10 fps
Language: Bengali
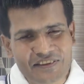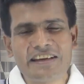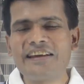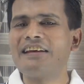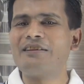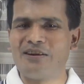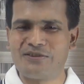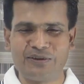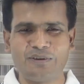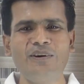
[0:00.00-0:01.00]
দেখিয়ে দেওয়ার
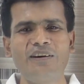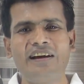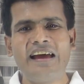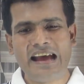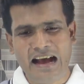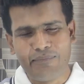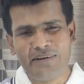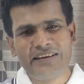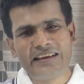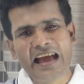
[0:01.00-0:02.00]
জন্য
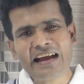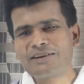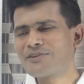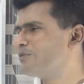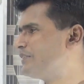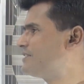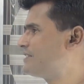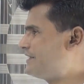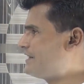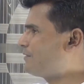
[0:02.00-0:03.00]
আমি একটু
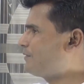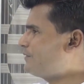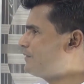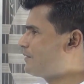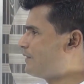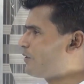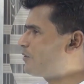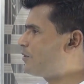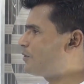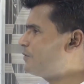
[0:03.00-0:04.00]
নিচে দেখুন
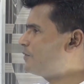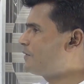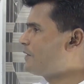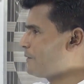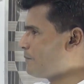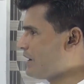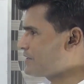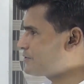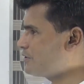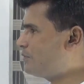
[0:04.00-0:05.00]
লক্ষ্য করুন
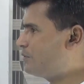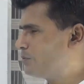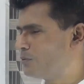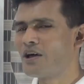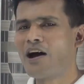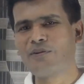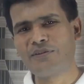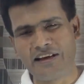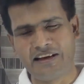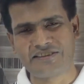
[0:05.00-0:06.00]
বাস্তব উদাহরণ
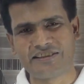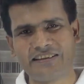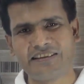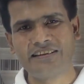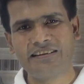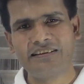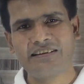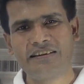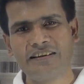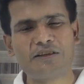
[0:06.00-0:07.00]
দেওয়া আছে
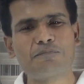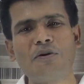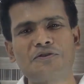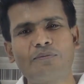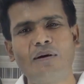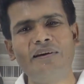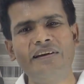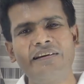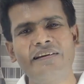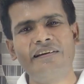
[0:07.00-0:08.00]
স্পষ্টভাবে
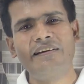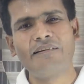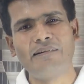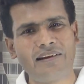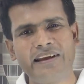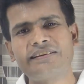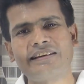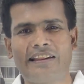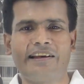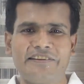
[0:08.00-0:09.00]
রেড
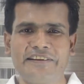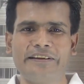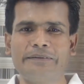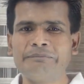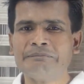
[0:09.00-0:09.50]
কালার দিয়ে